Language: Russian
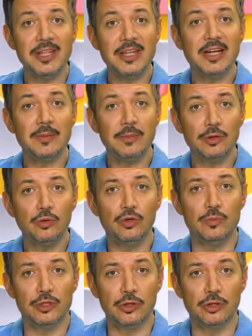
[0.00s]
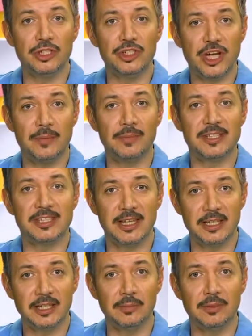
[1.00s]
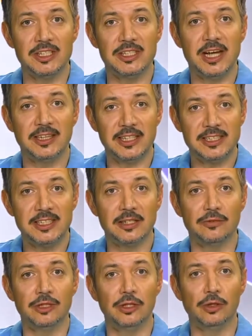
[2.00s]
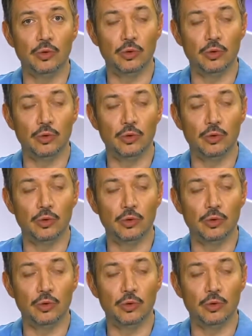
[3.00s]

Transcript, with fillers: мы не рекомендуем зеленый чай пациентам с диагностированной